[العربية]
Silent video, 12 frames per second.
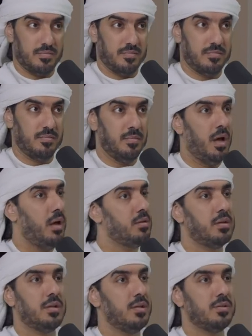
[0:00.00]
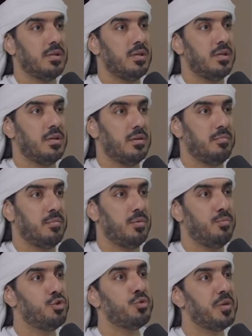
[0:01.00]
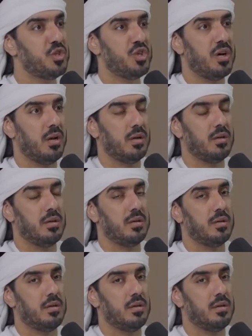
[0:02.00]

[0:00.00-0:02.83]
انت تحس انه انت تحس انه مش مجالك